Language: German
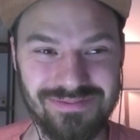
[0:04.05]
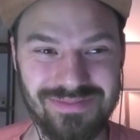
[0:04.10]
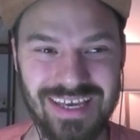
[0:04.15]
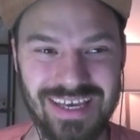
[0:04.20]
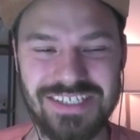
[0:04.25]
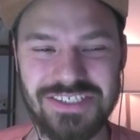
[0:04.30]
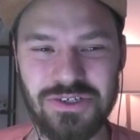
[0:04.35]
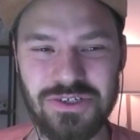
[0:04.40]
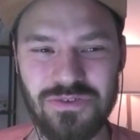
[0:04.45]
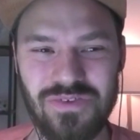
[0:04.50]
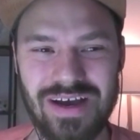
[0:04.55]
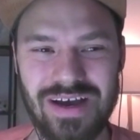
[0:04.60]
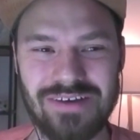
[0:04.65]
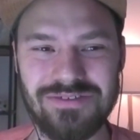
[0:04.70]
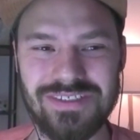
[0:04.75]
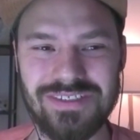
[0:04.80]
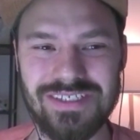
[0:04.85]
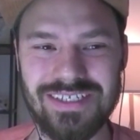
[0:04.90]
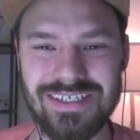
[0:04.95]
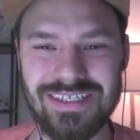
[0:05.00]
Er ist
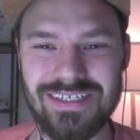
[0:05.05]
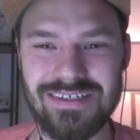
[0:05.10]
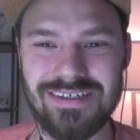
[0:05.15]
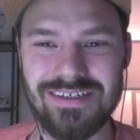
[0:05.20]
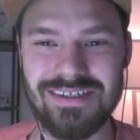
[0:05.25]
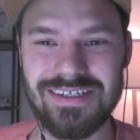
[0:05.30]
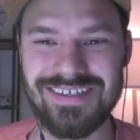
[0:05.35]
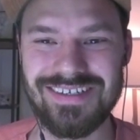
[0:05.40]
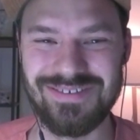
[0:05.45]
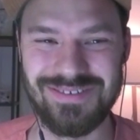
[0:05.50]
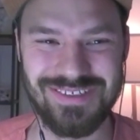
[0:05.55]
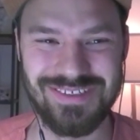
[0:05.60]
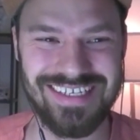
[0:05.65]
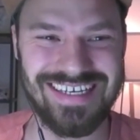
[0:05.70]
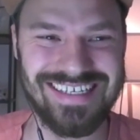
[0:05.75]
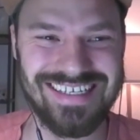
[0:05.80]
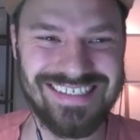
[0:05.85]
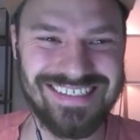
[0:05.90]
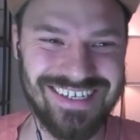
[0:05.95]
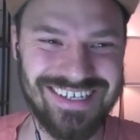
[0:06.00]
Co-Founder oh. von
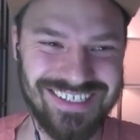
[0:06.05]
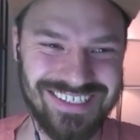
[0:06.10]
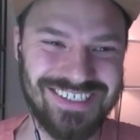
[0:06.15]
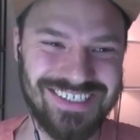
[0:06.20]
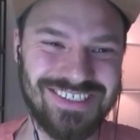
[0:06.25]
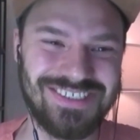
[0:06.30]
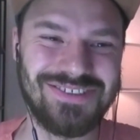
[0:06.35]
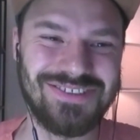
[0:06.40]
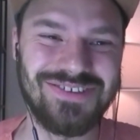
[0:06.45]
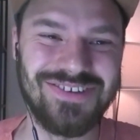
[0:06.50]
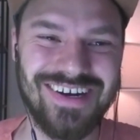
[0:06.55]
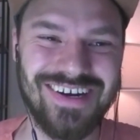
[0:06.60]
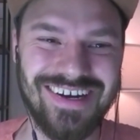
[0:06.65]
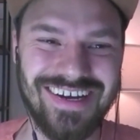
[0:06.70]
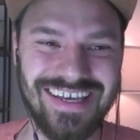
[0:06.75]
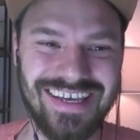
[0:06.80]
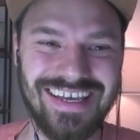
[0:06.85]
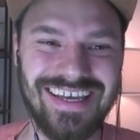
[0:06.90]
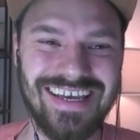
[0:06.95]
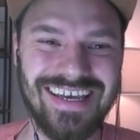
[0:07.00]
der Satshura
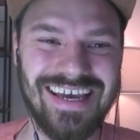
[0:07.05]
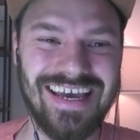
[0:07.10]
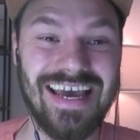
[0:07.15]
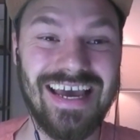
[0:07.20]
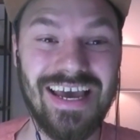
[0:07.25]
AG,